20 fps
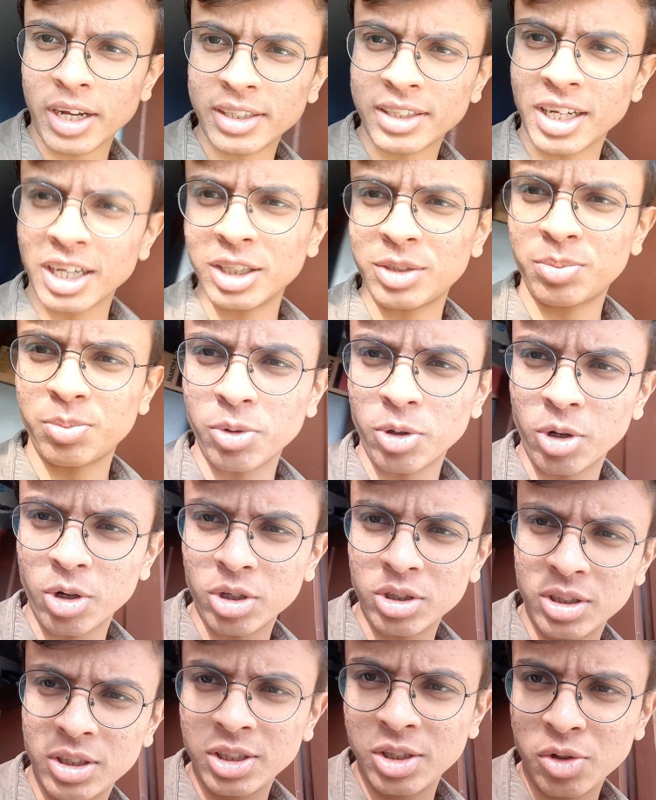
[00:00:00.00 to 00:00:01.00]
गाइज आज
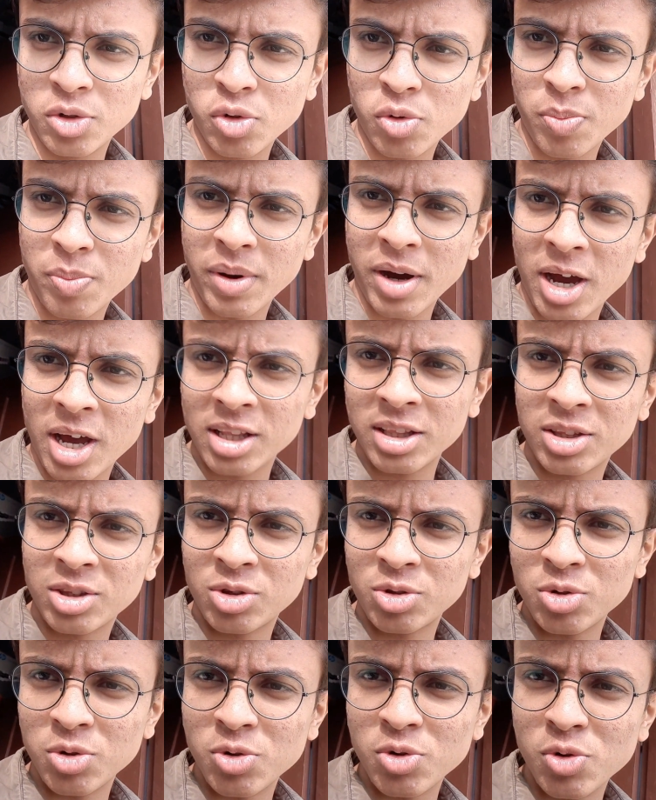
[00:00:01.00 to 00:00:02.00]
बहुत दिनों बाद
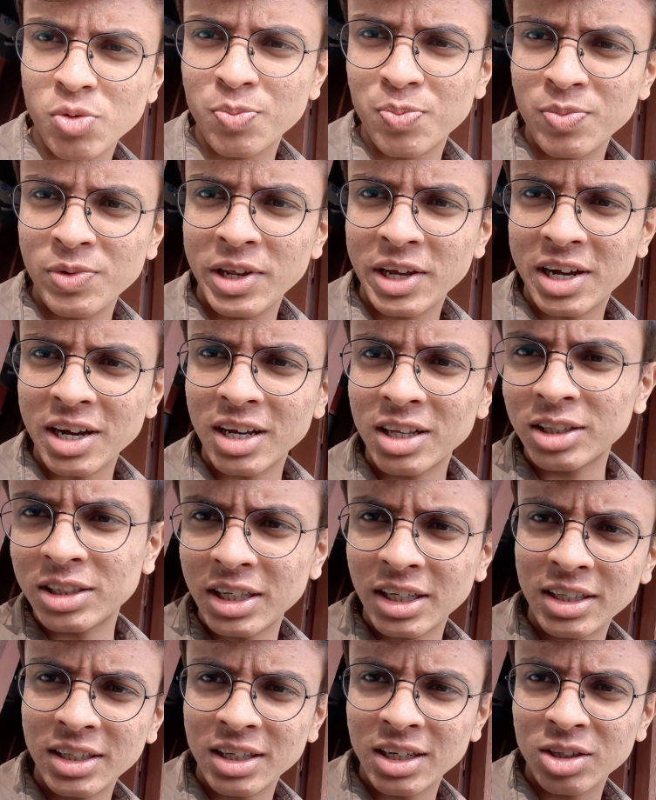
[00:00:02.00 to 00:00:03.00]
धूप निकल
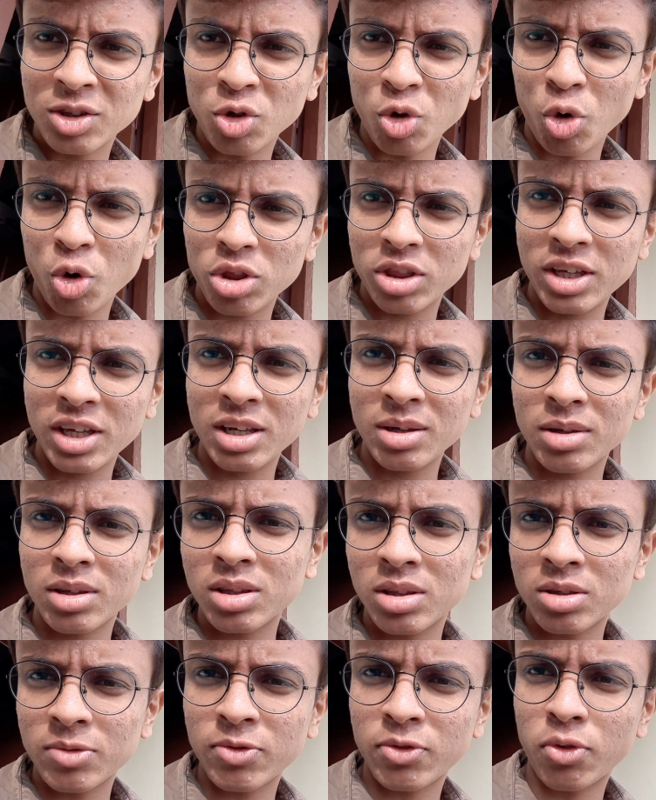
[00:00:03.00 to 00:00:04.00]
गई है दो दिन
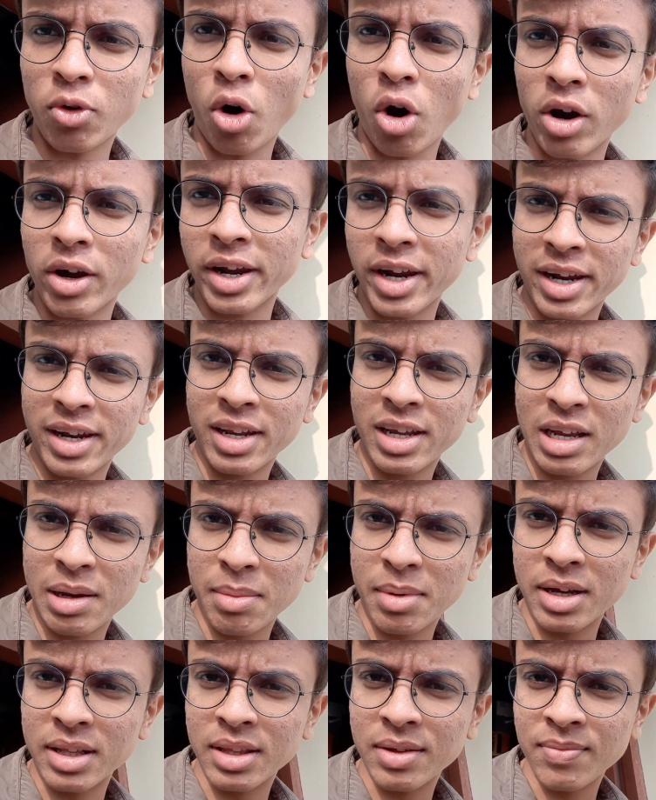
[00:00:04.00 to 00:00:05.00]
फॉग रहने
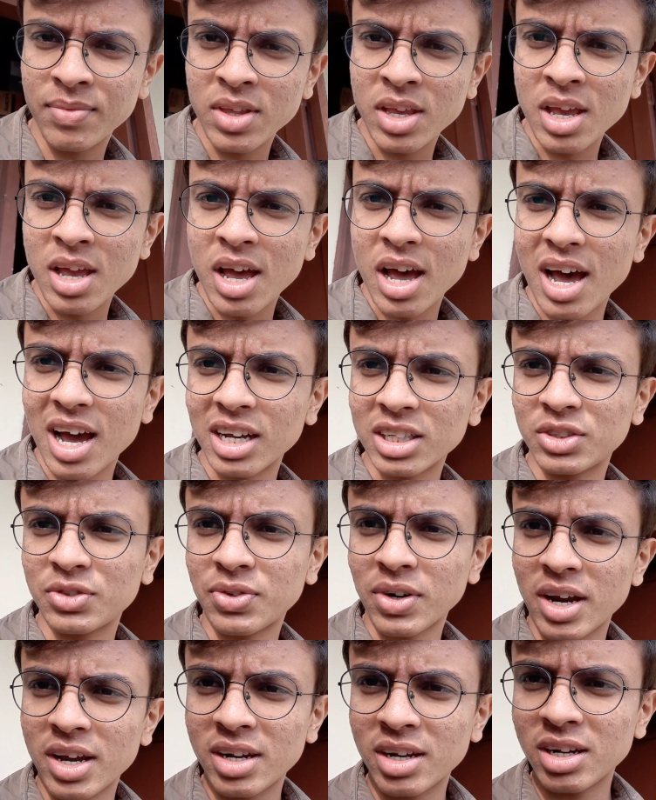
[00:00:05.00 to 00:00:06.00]
के बाद
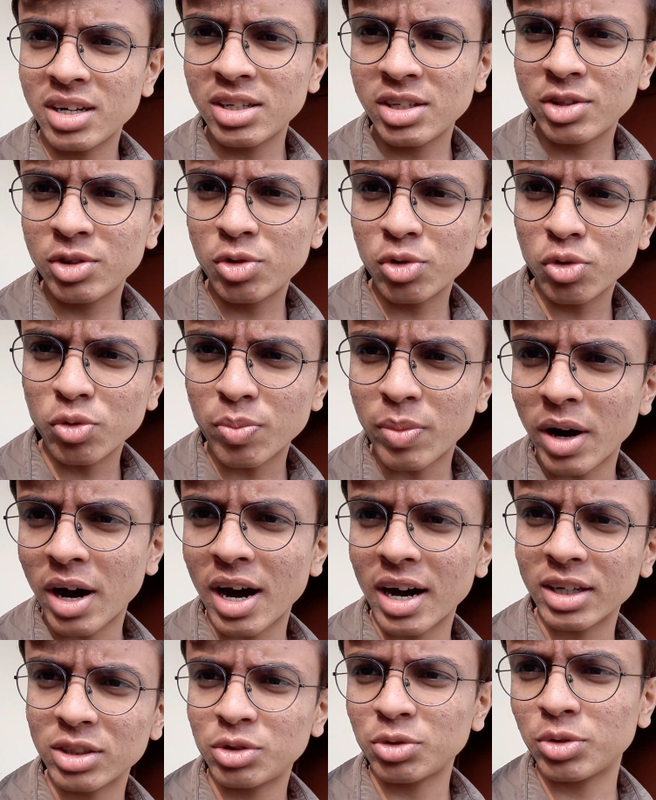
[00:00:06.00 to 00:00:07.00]
आज फाइनली धूप
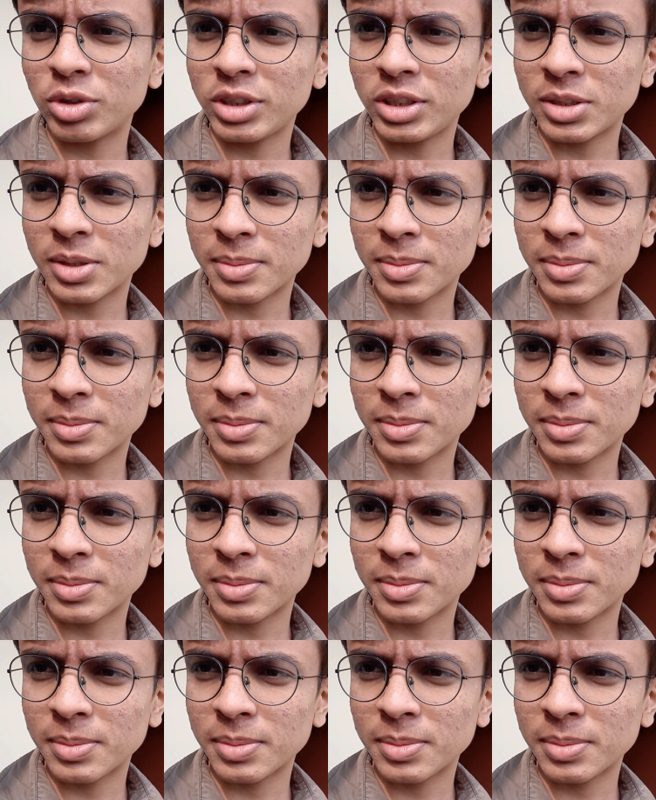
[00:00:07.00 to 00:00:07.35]
आ चुकी